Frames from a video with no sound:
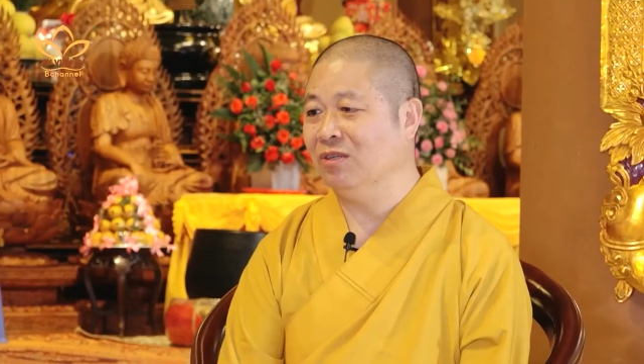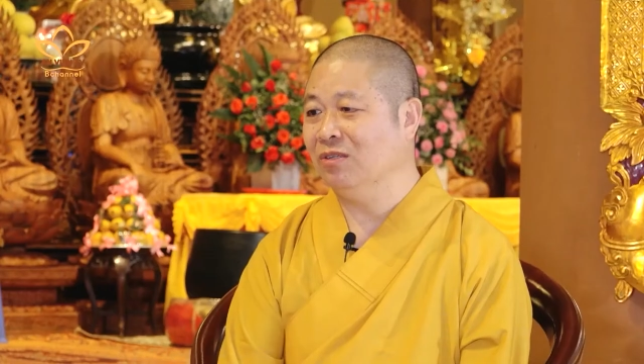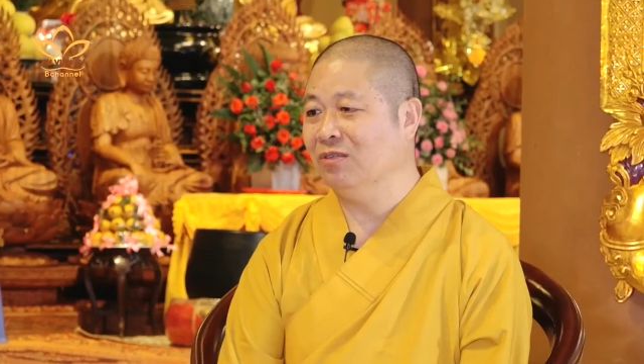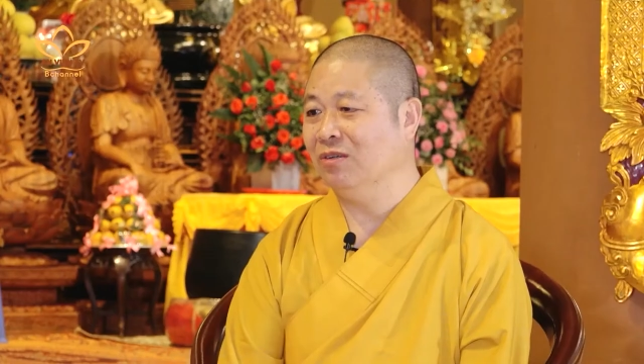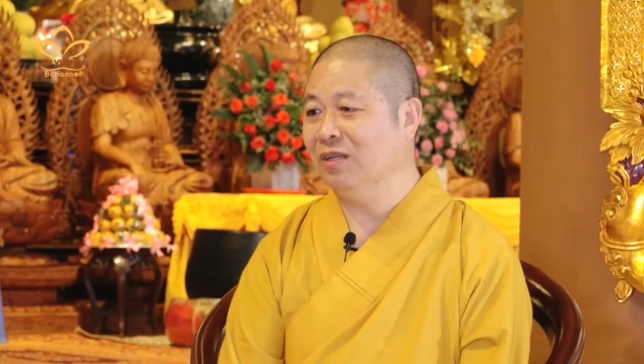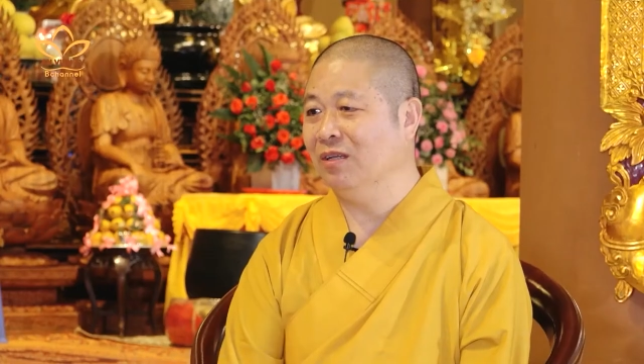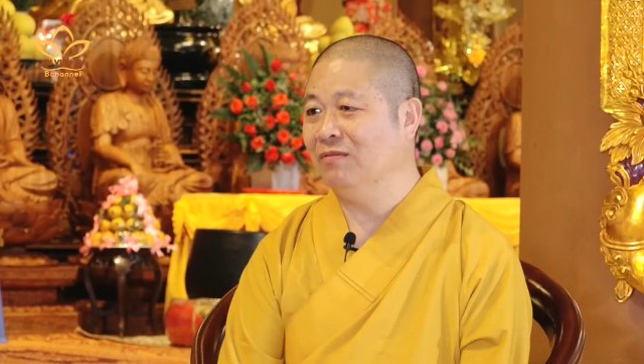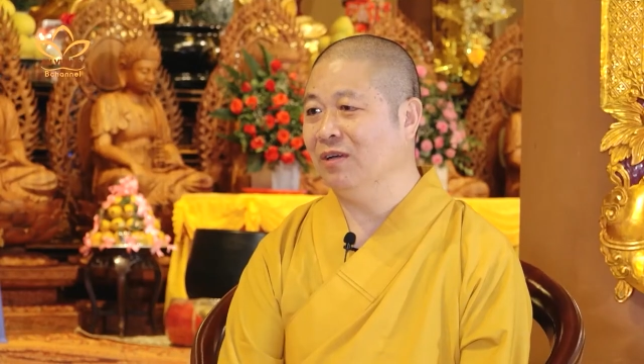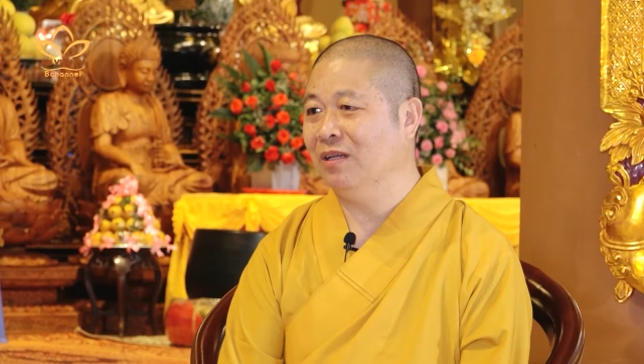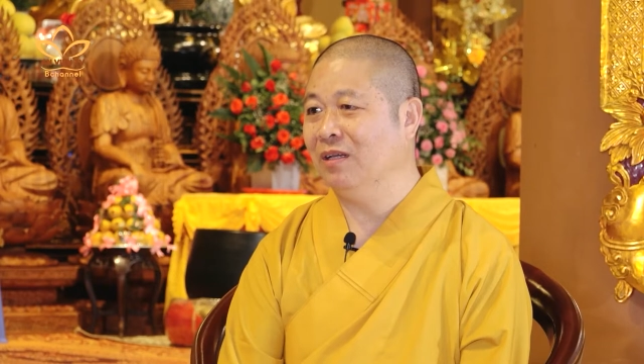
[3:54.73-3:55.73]
Cho nên Đức
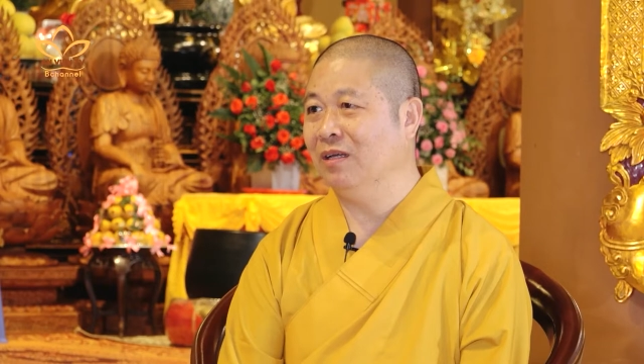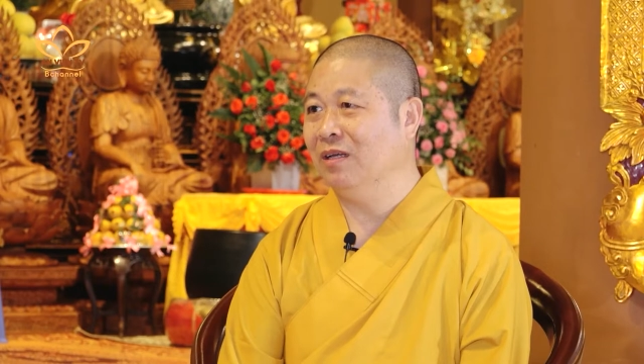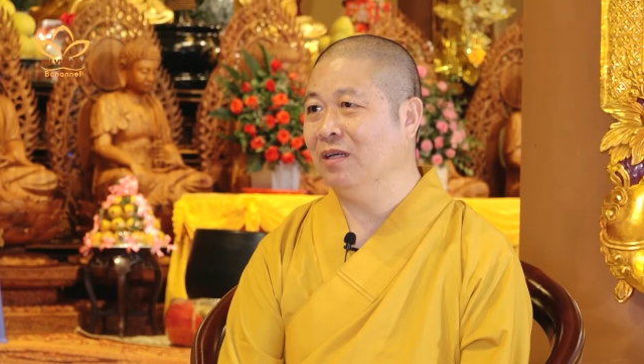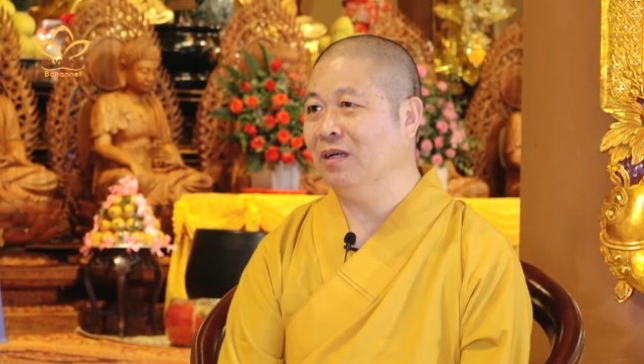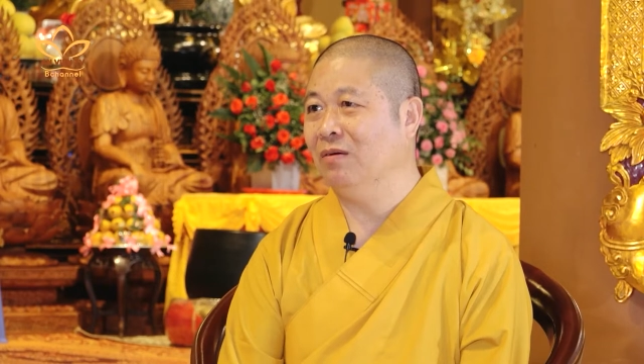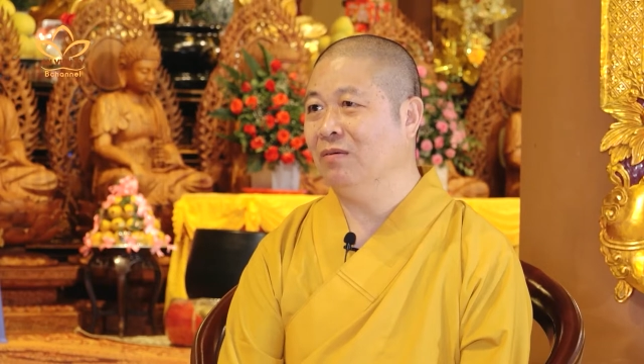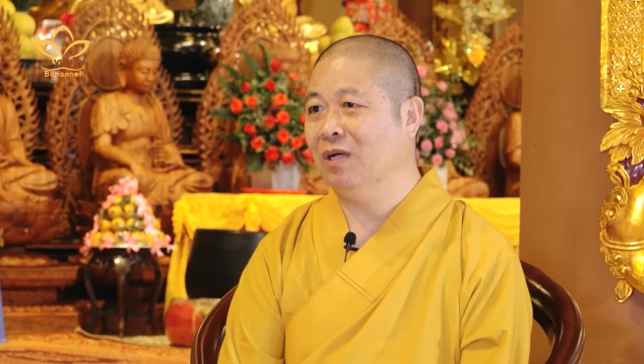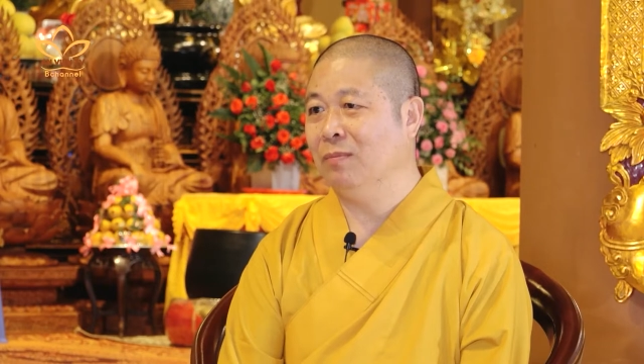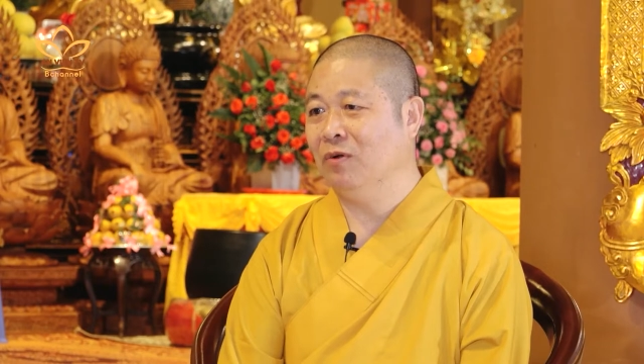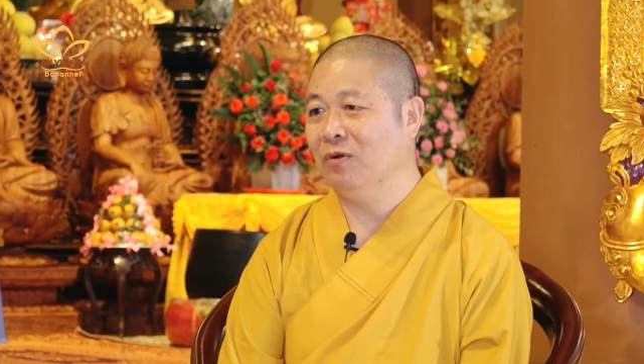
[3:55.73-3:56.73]
Phật, ông
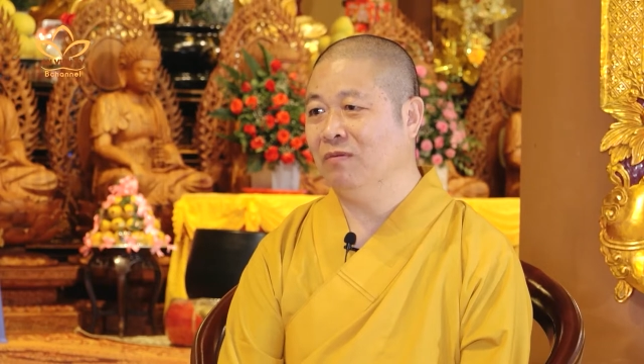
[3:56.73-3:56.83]
cấp cổ động